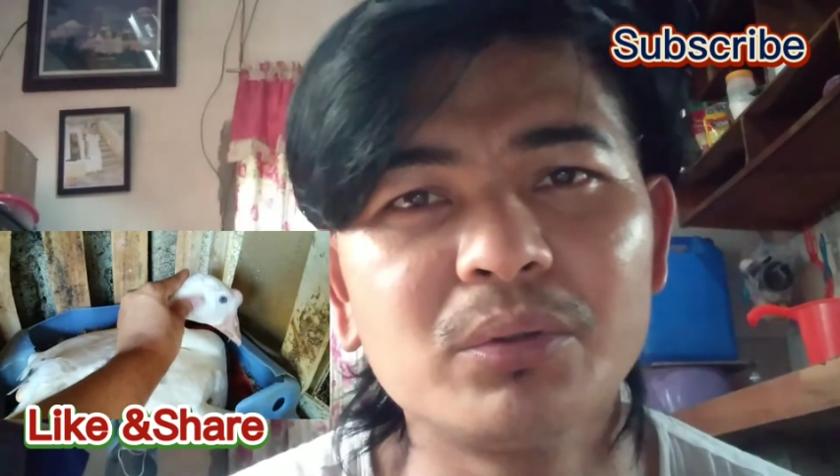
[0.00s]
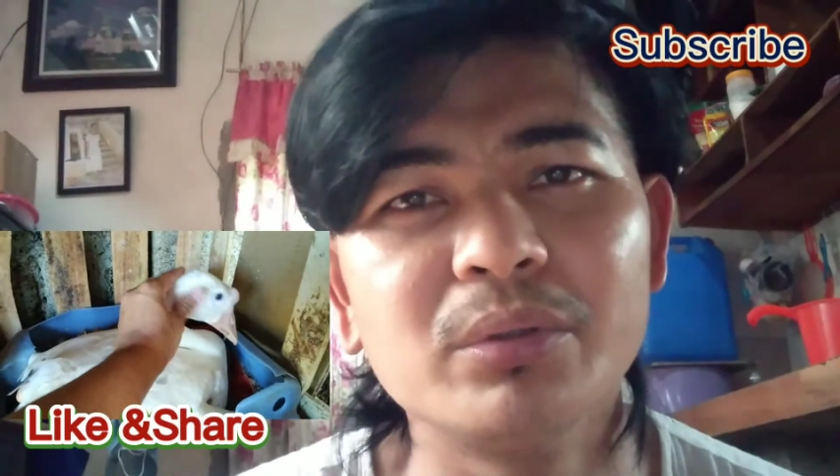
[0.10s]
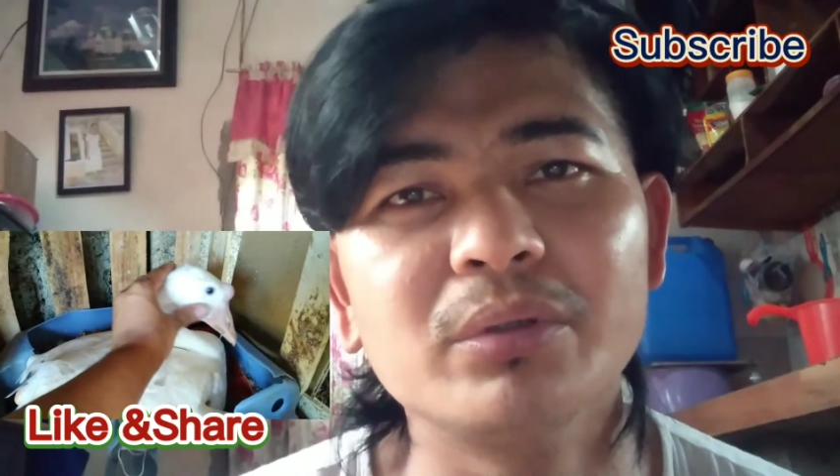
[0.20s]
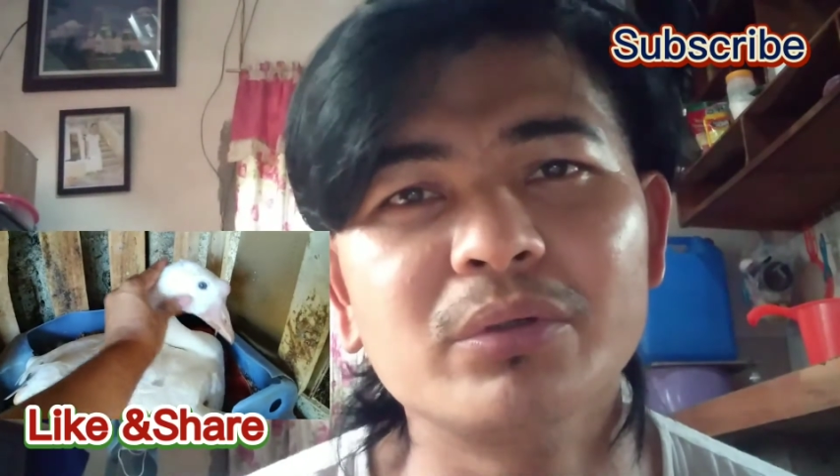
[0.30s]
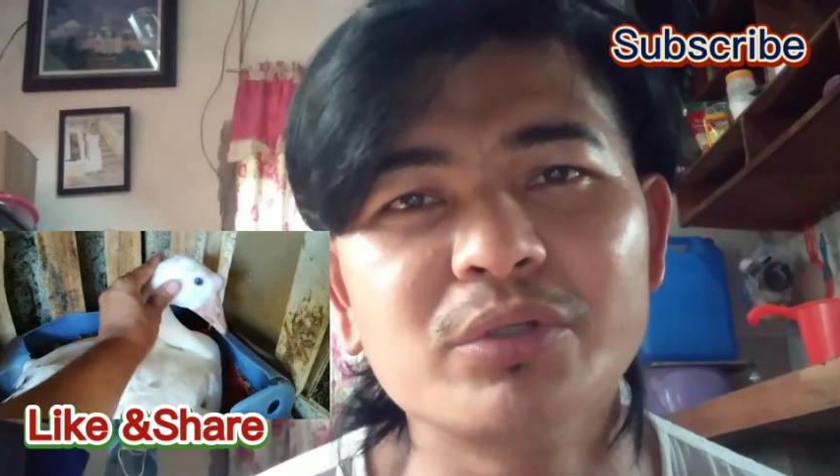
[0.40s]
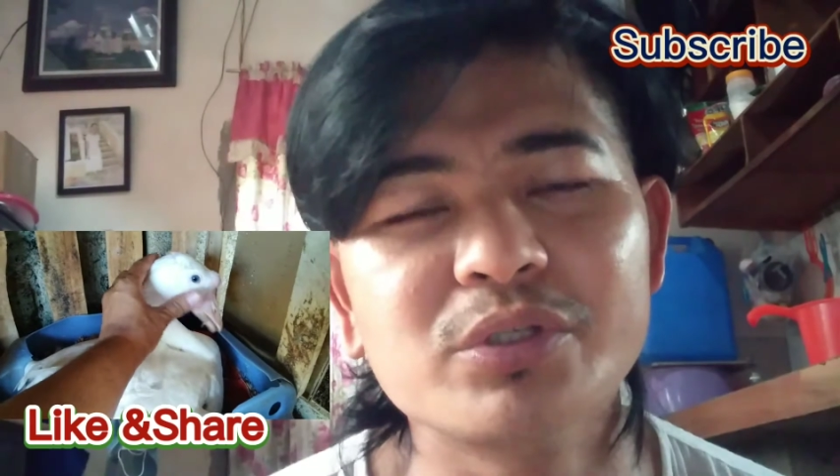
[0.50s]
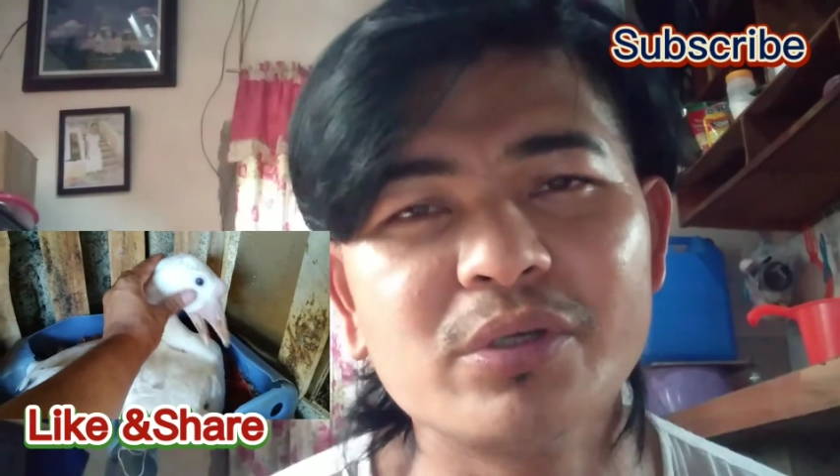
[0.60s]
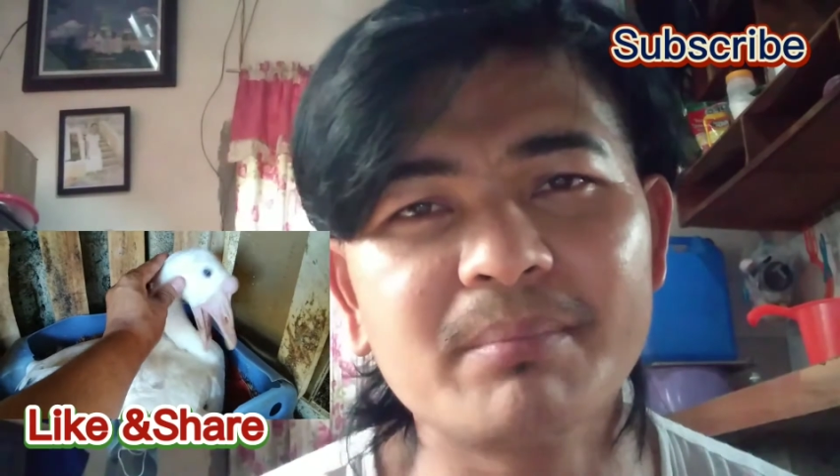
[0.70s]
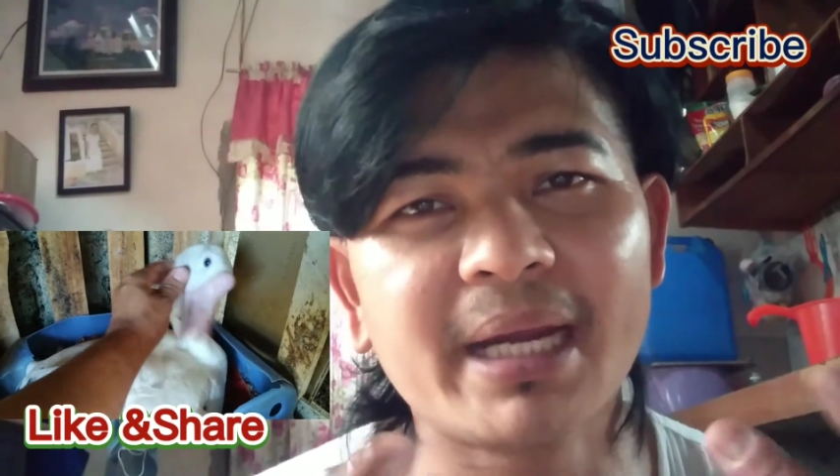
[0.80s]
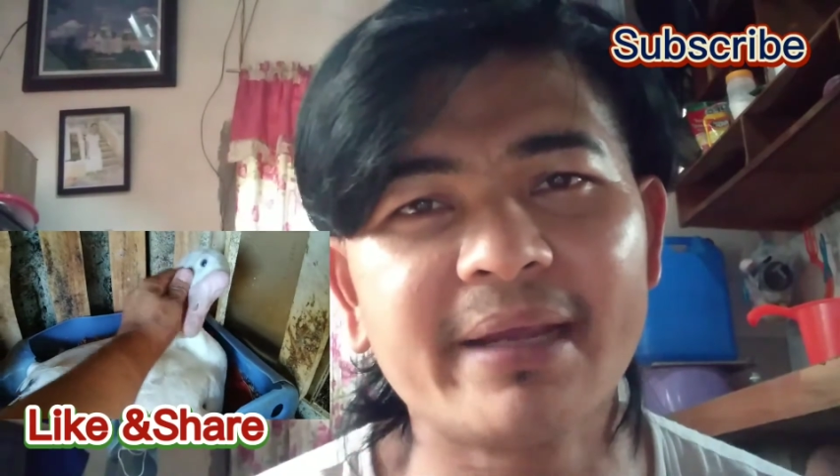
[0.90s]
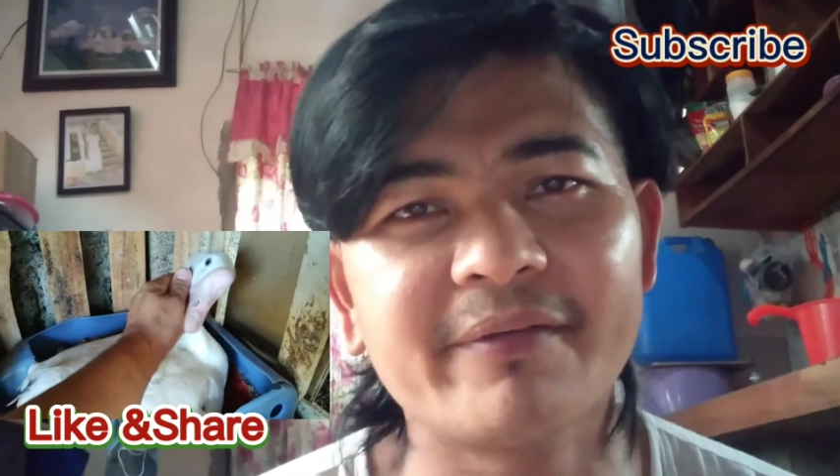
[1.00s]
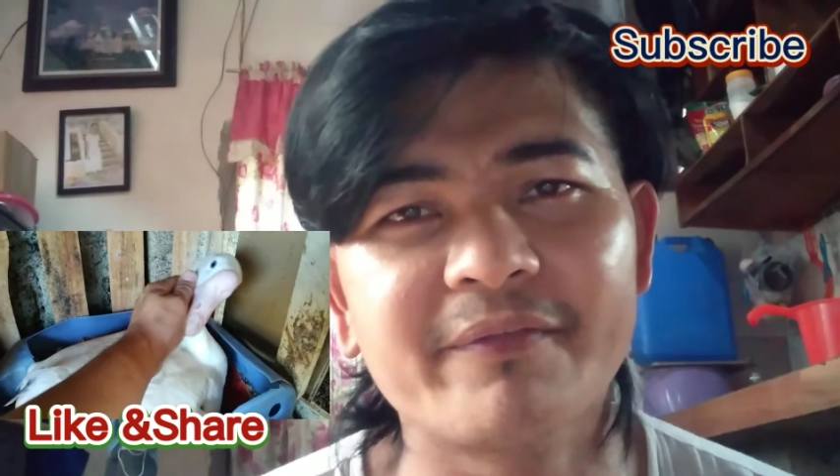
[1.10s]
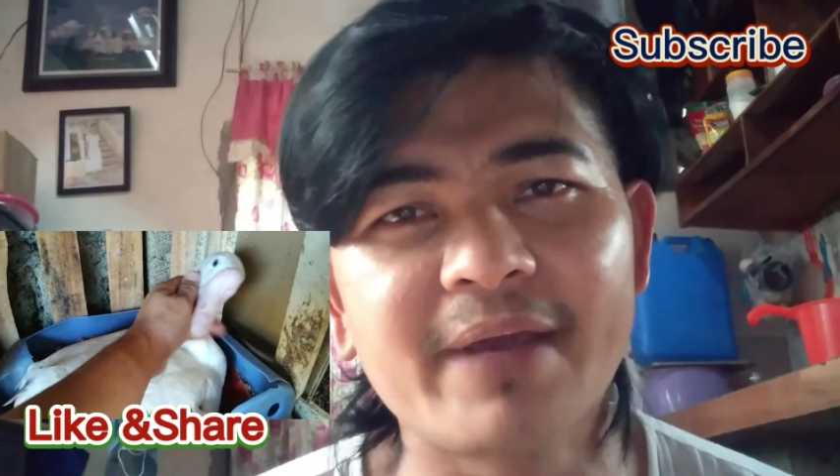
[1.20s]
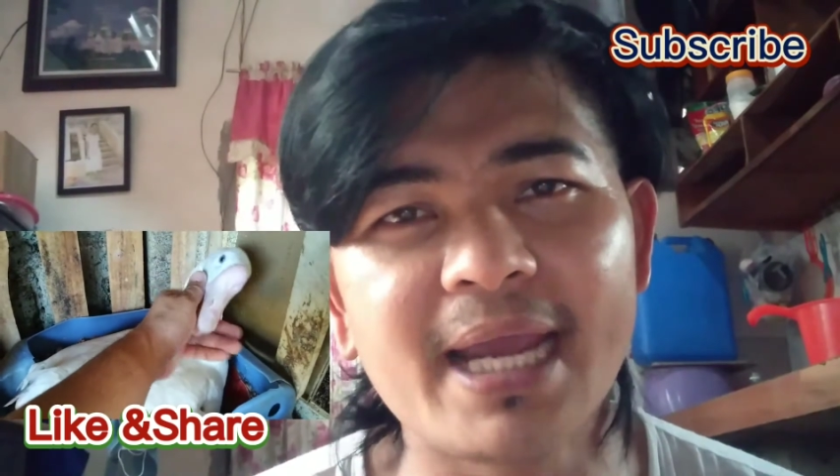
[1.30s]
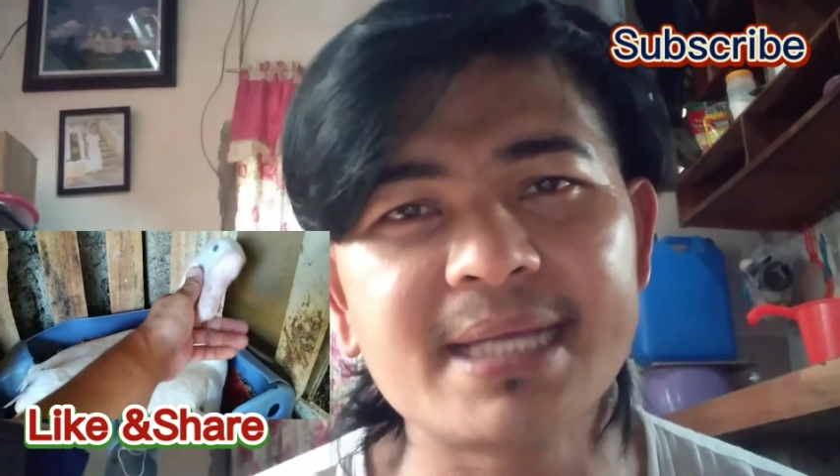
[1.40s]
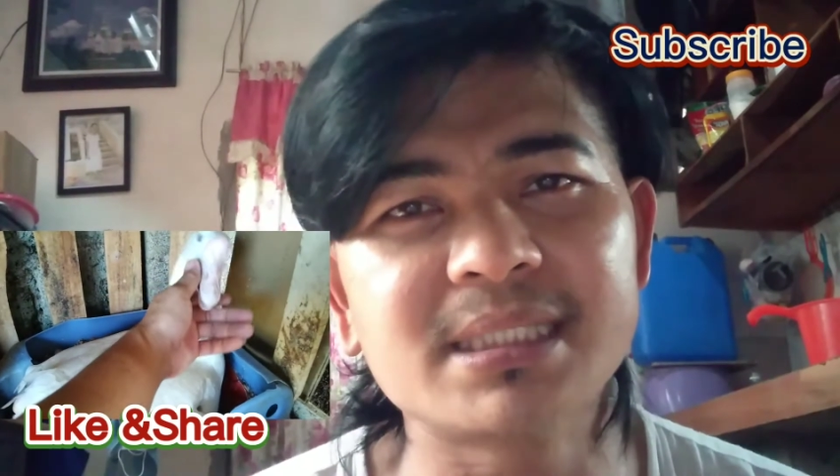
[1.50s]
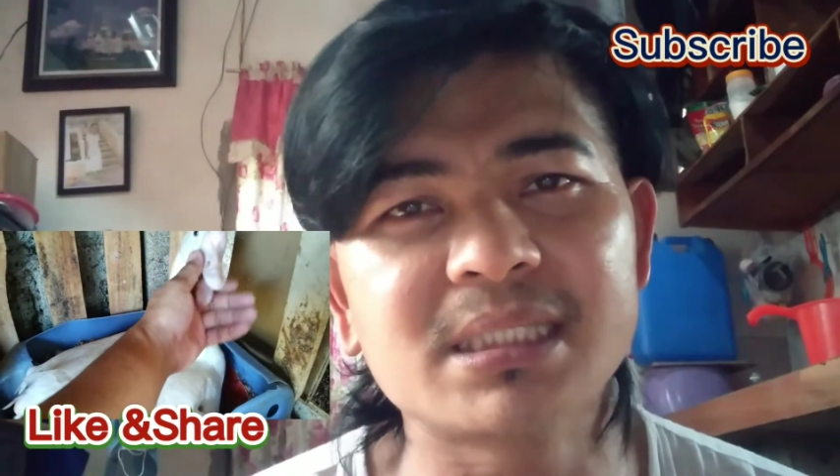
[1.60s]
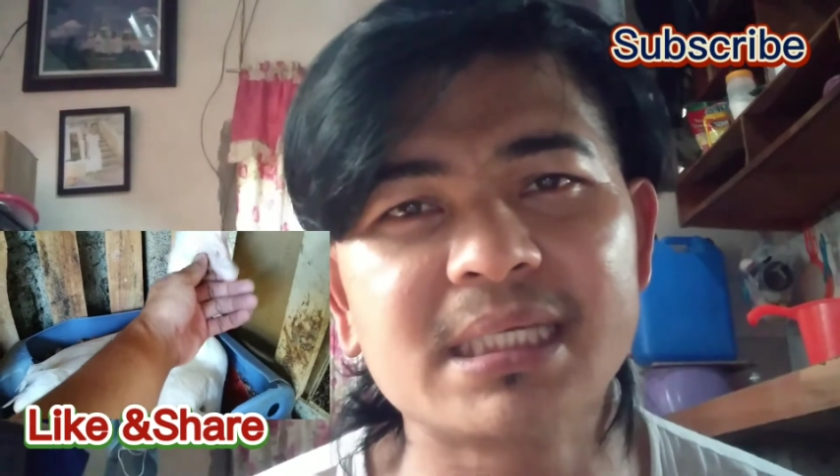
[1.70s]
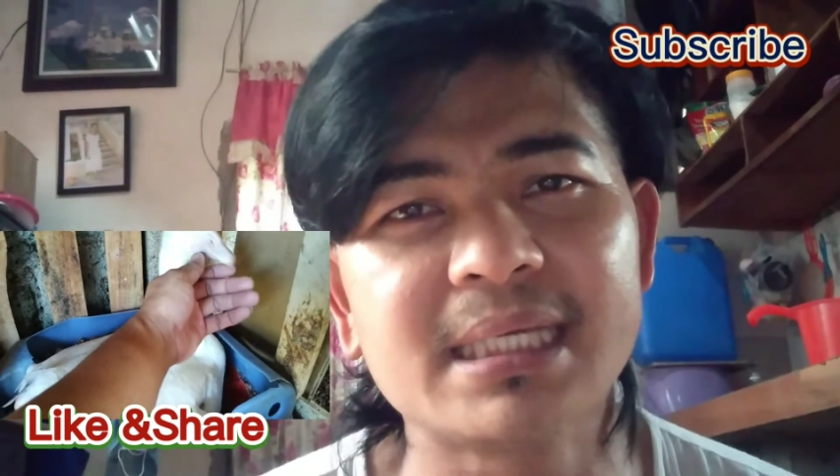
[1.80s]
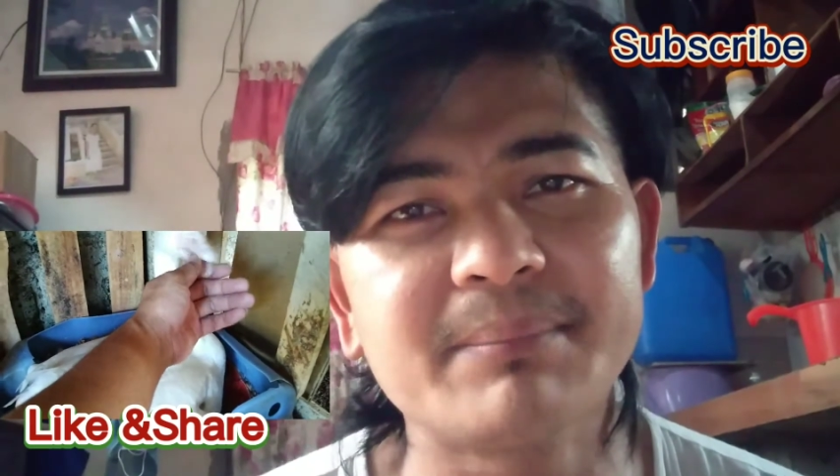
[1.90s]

kung gusto nyo mag-invest,